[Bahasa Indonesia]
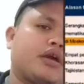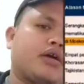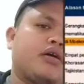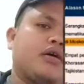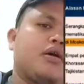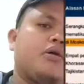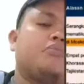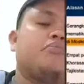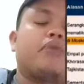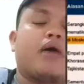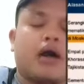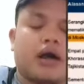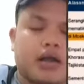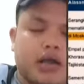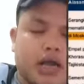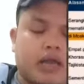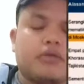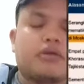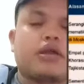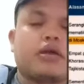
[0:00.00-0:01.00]
Hmm,
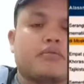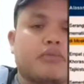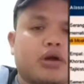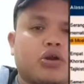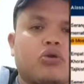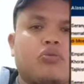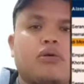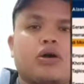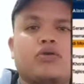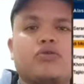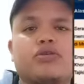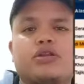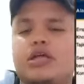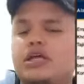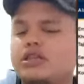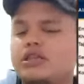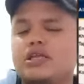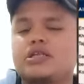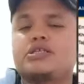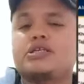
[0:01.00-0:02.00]
cerdas.
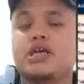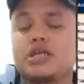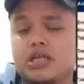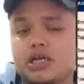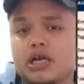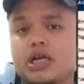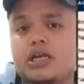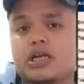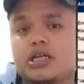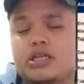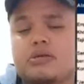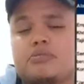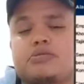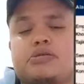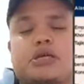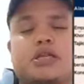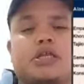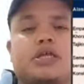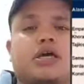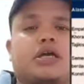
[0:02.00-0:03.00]
Empat penyerang yang
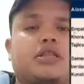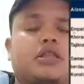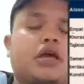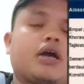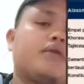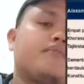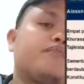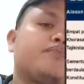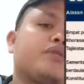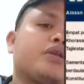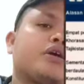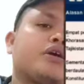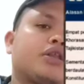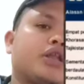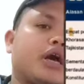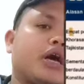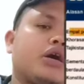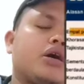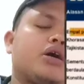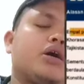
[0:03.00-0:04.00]
ditangkap oleh
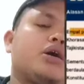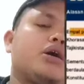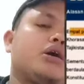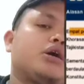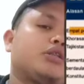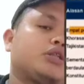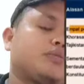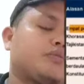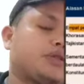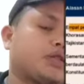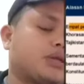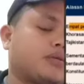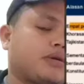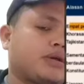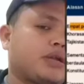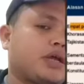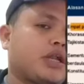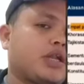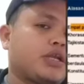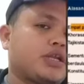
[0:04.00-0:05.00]
penegak hukum Rusia
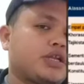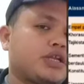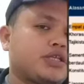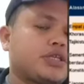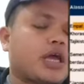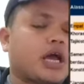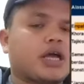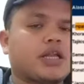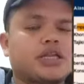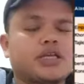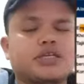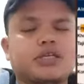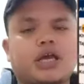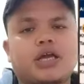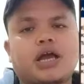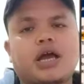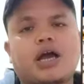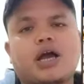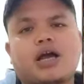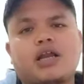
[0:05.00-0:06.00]
dikatakan
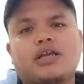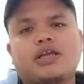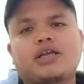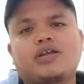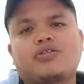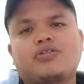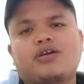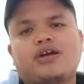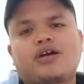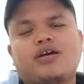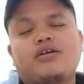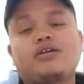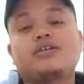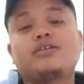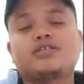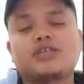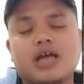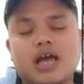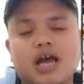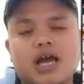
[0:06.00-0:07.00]
berasal dari Khorasan,
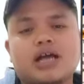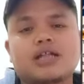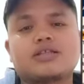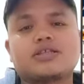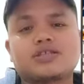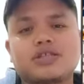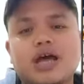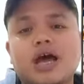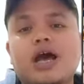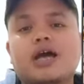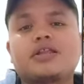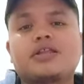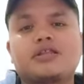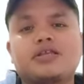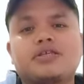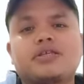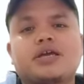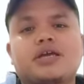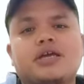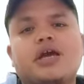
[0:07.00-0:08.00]
apa yang
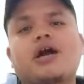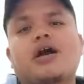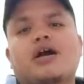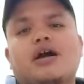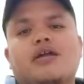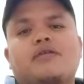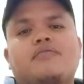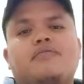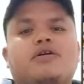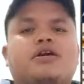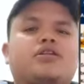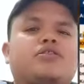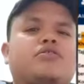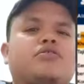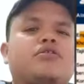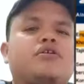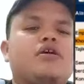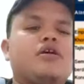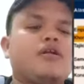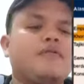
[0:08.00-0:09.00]
disebut negara Islam atau
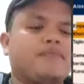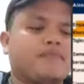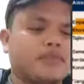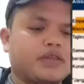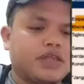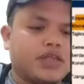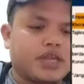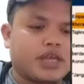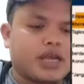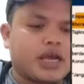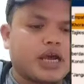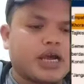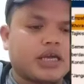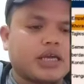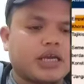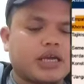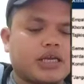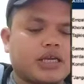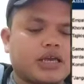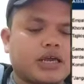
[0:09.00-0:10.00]
ISIS-K.
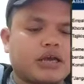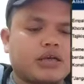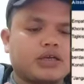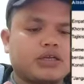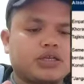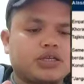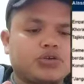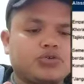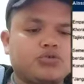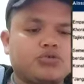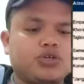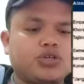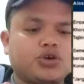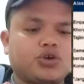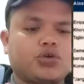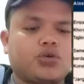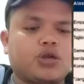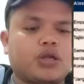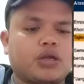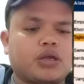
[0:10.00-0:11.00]
Mereka semua
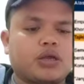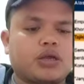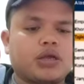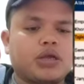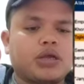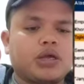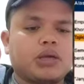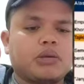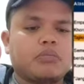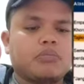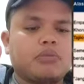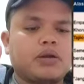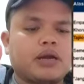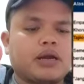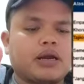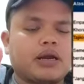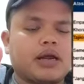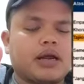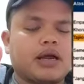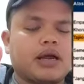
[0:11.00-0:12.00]
memiliki paspor
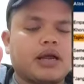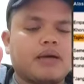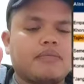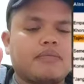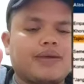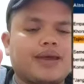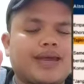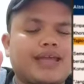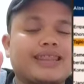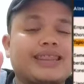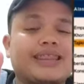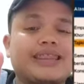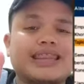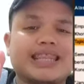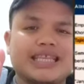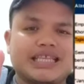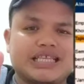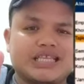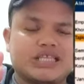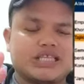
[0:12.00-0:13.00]
Tajikistan.
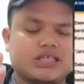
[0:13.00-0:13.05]
Wow.